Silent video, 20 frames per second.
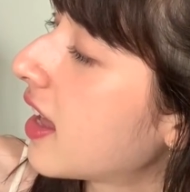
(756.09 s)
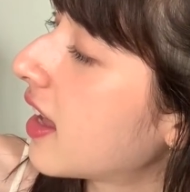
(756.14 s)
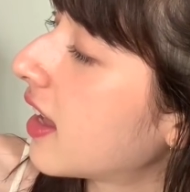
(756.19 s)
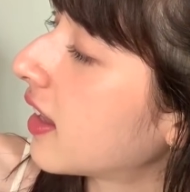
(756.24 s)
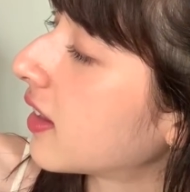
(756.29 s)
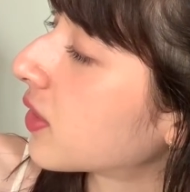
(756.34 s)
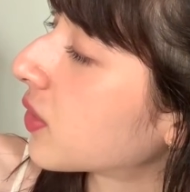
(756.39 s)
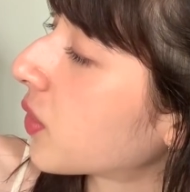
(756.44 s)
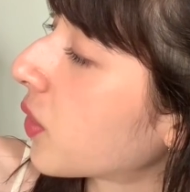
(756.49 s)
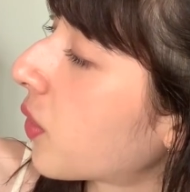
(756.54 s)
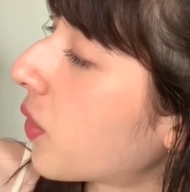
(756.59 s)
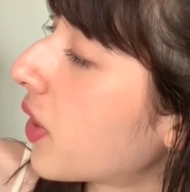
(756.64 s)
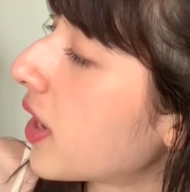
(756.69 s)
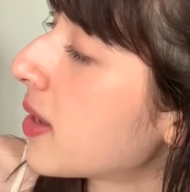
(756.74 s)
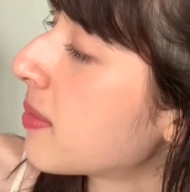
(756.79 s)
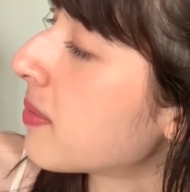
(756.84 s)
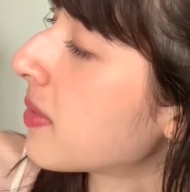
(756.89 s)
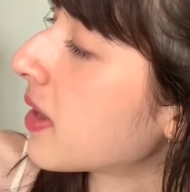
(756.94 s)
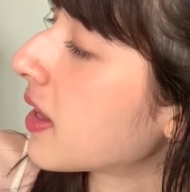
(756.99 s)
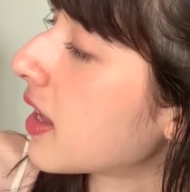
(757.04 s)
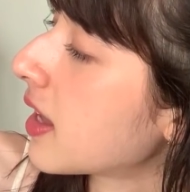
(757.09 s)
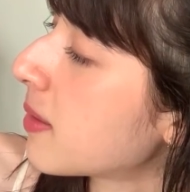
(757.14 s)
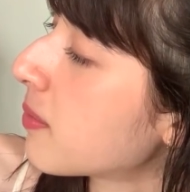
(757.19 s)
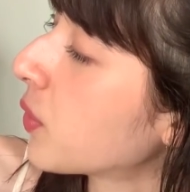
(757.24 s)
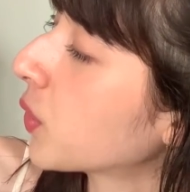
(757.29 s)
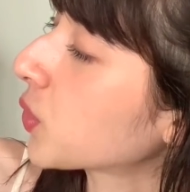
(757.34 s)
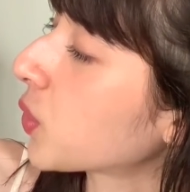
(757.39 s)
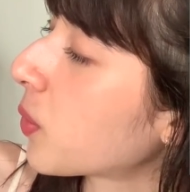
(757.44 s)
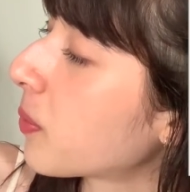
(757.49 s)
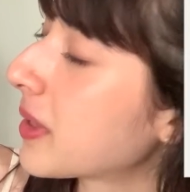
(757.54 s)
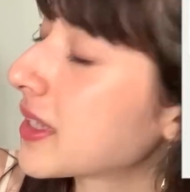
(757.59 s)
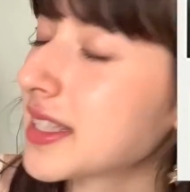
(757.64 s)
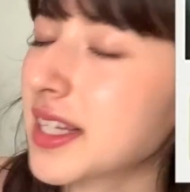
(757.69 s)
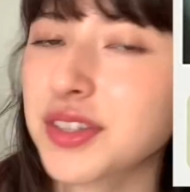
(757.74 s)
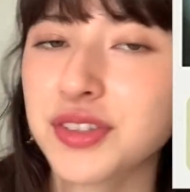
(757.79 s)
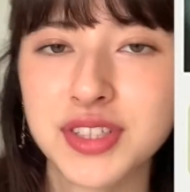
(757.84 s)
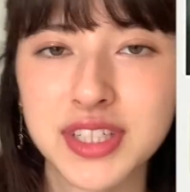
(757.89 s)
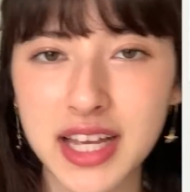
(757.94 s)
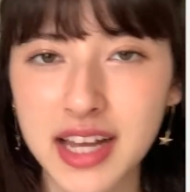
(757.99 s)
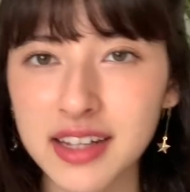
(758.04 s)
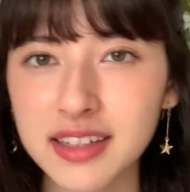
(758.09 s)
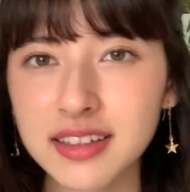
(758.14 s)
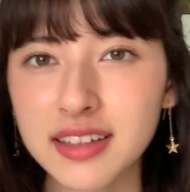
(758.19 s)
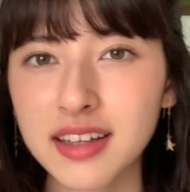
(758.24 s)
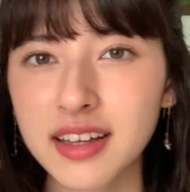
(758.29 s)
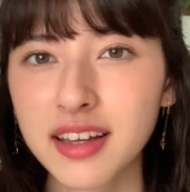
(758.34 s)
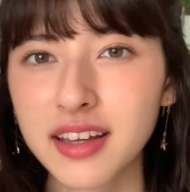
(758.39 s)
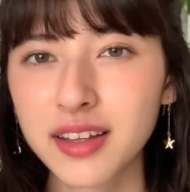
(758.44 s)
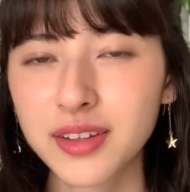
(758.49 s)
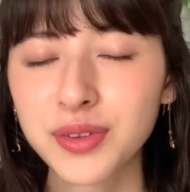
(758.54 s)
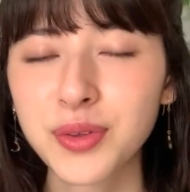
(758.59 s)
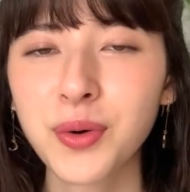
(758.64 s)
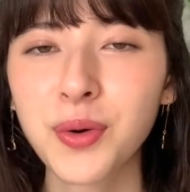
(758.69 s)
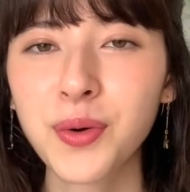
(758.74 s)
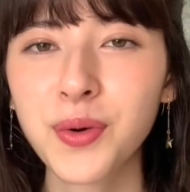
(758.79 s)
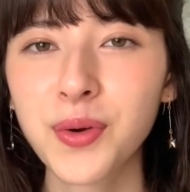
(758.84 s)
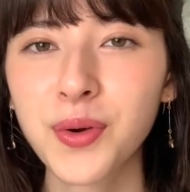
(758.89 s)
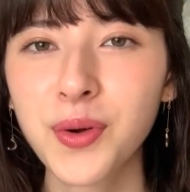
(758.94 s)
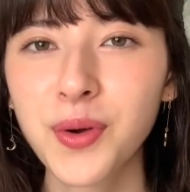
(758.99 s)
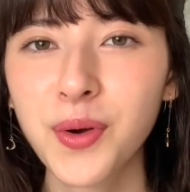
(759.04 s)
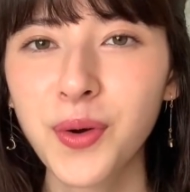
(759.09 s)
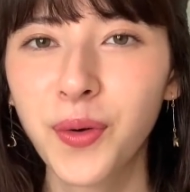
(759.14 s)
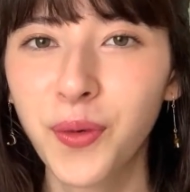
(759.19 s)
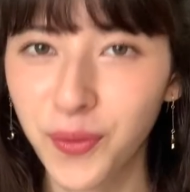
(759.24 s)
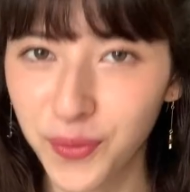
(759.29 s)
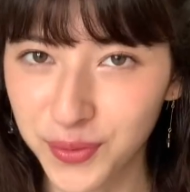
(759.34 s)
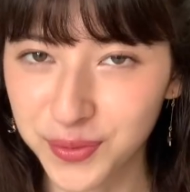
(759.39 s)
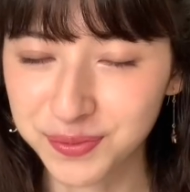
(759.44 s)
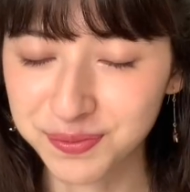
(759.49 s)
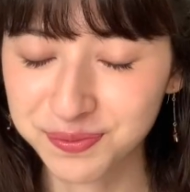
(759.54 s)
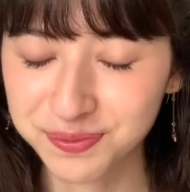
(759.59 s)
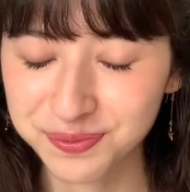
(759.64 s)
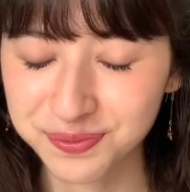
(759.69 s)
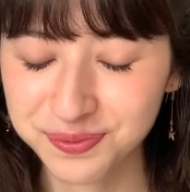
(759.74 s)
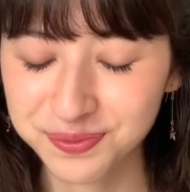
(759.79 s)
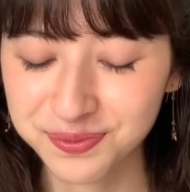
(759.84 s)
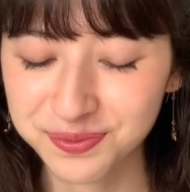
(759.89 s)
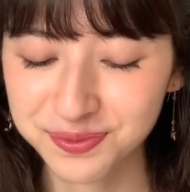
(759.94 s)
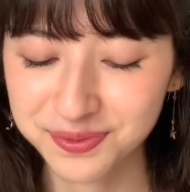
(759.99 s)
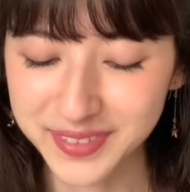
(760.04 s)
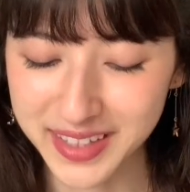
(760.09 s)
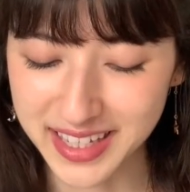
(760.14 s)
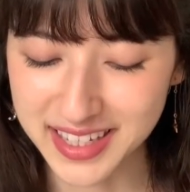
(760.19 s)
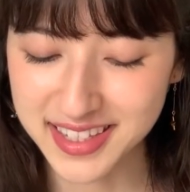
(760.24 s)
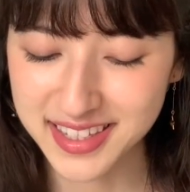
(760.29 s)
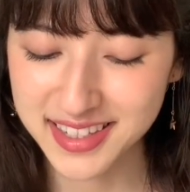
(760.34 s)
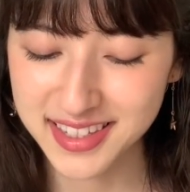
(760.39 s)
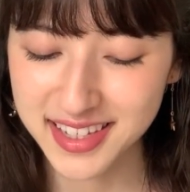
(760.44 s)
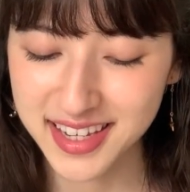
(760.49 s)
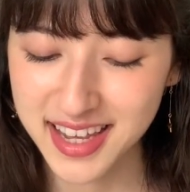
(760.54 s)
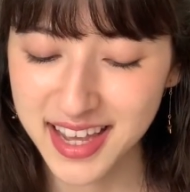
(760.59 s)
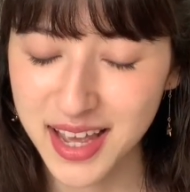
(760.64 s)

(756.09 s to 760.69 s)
えっと、え江本勝さんの本です。